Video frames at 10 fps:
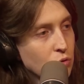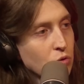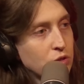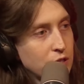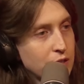
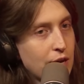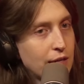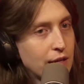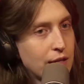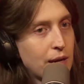nutre
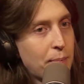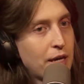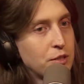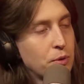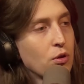da, da, da
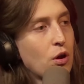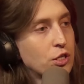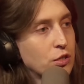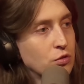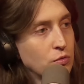parte
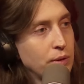biológica hum. do